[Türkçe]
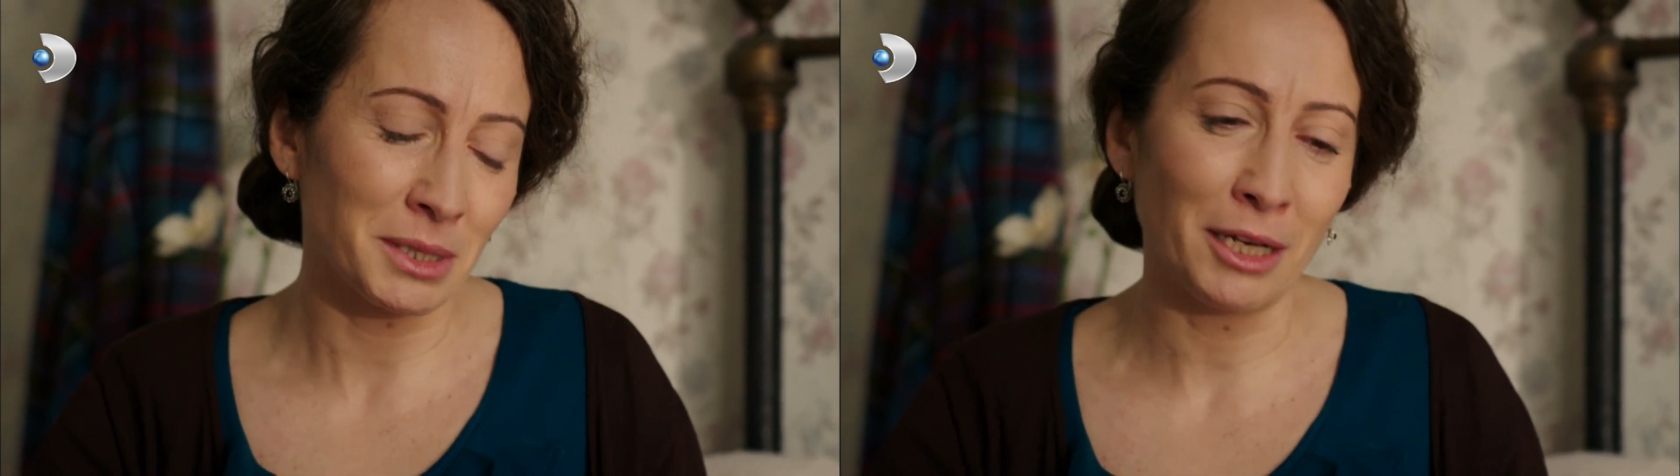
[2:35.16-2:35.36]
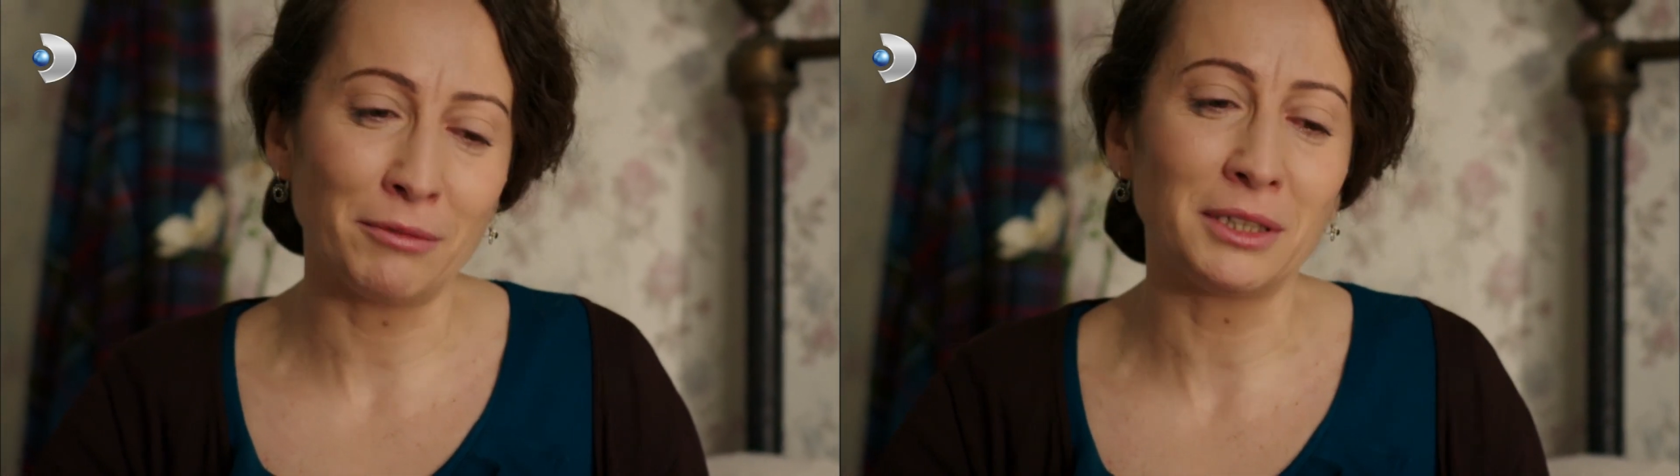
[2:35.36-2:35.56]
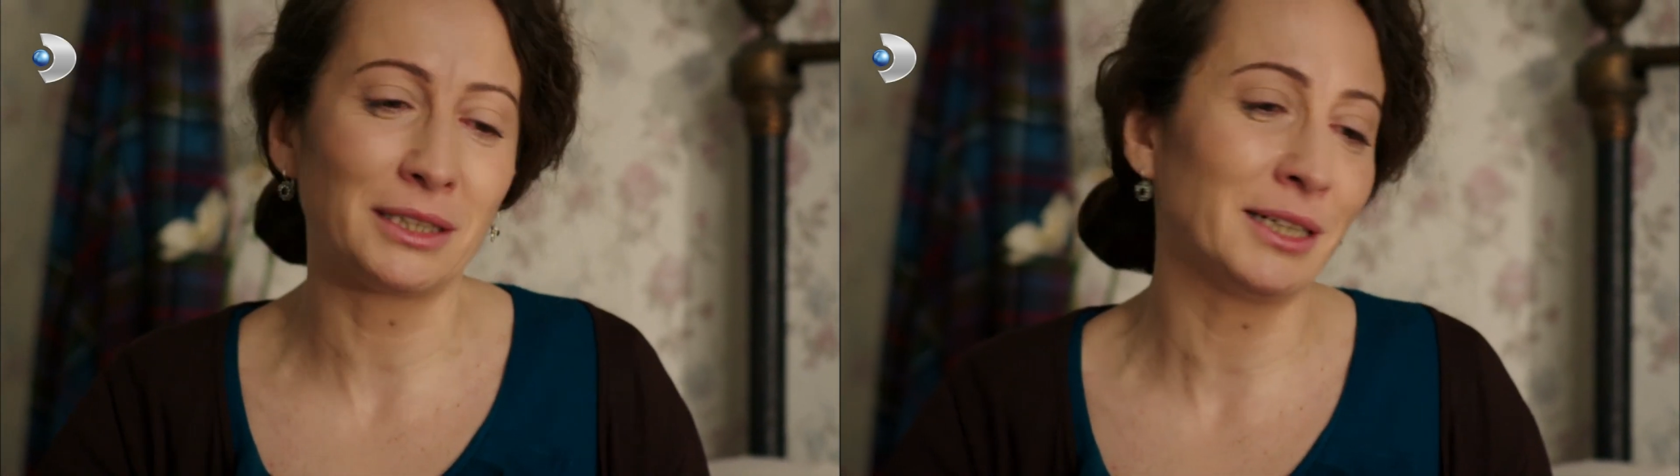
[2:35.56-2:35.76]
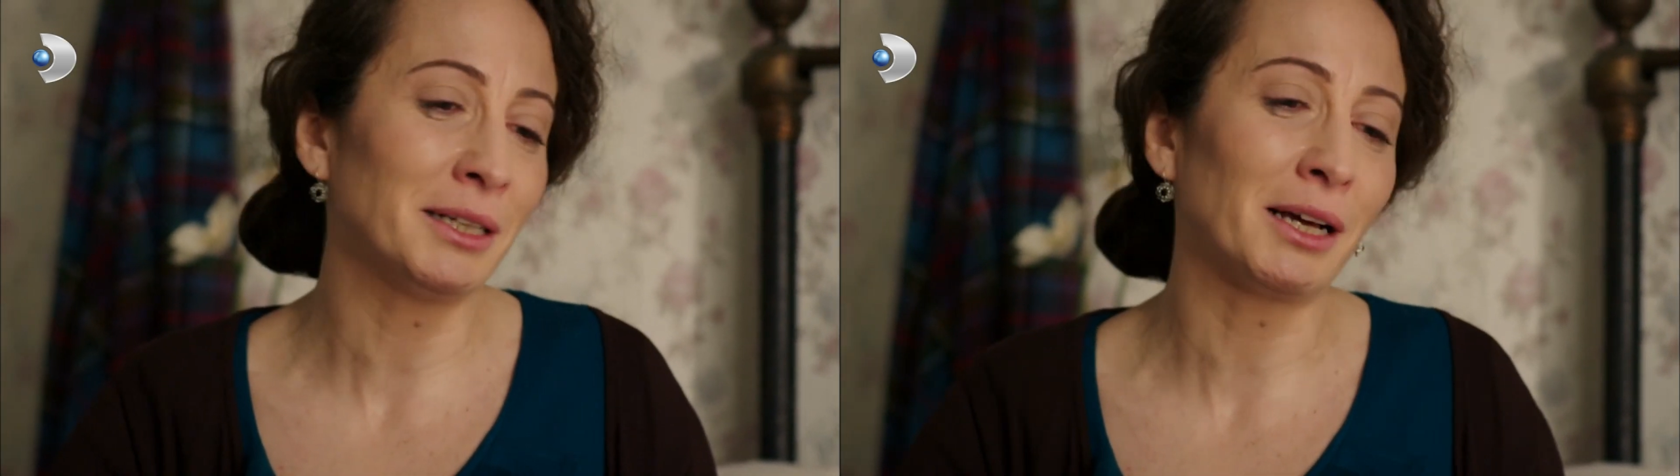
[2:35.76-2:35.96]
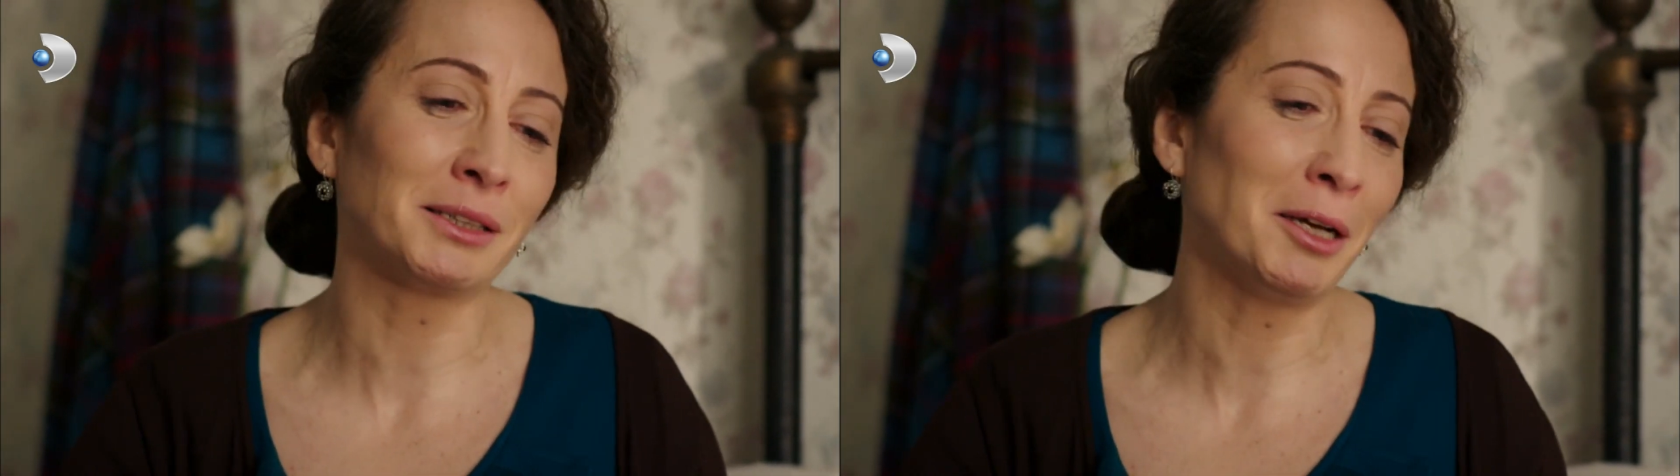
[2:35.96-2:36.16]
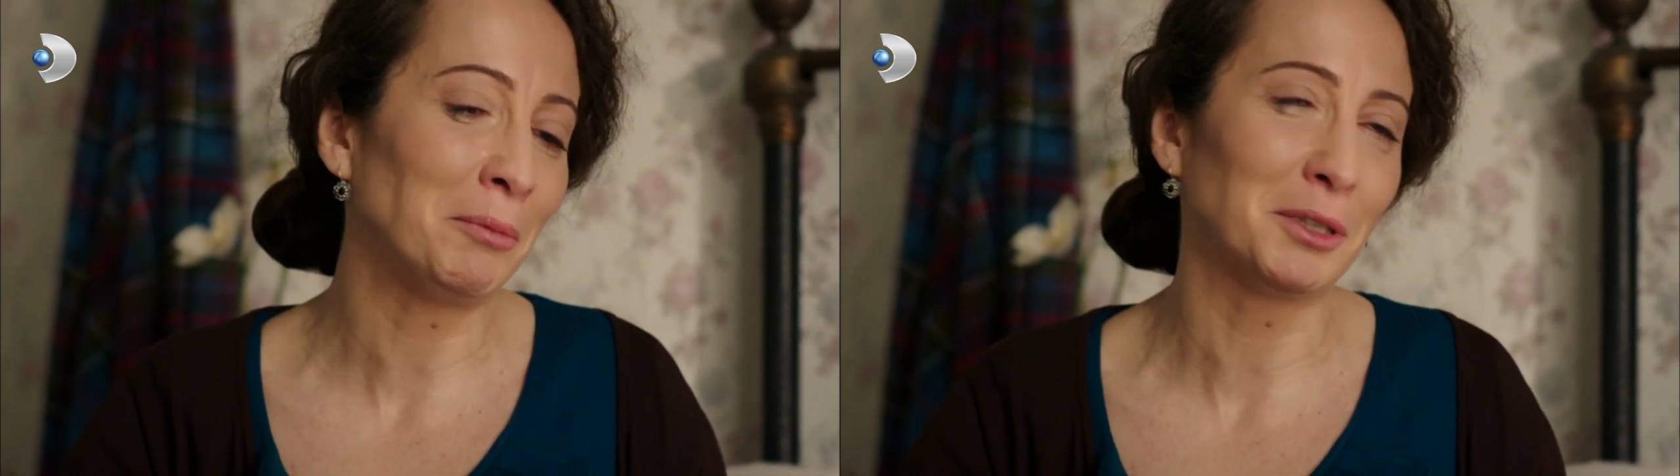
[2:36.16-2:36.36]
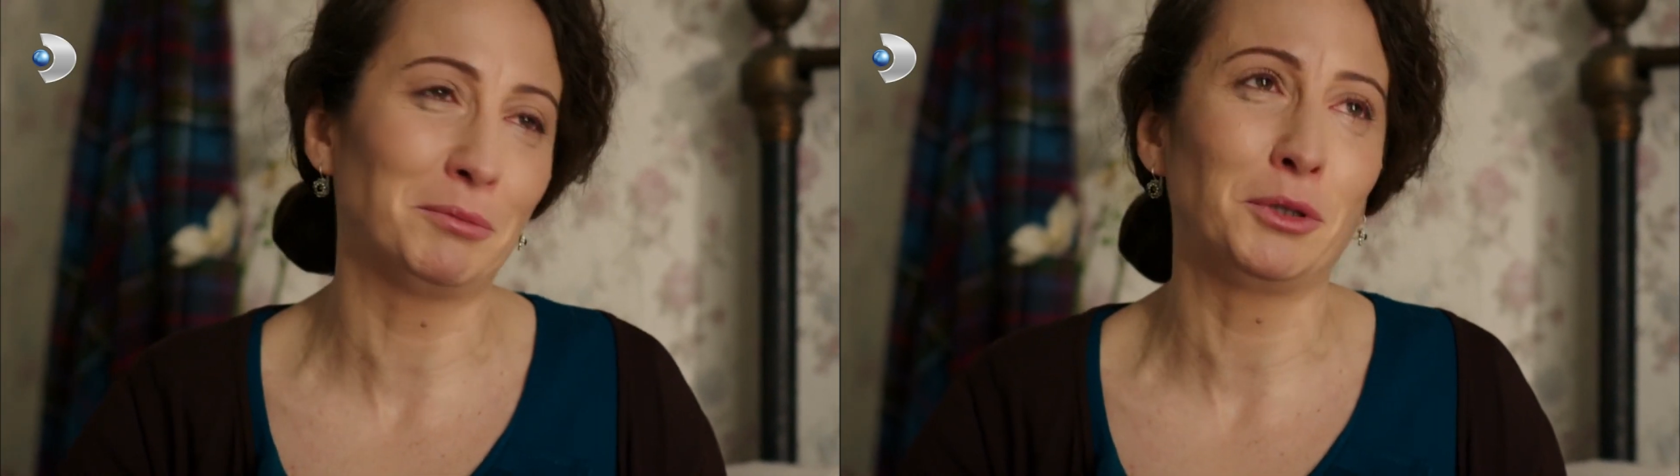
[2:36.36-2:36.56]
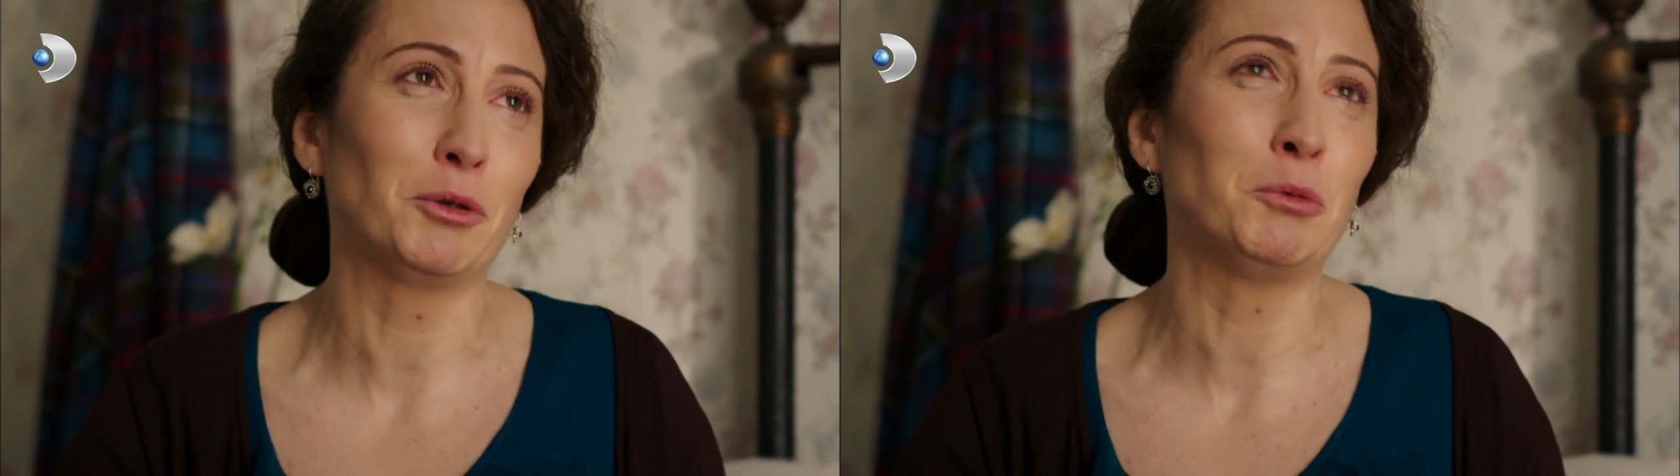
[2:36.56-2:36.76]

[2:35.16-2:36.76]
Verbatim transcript: sevdikleri adamla bir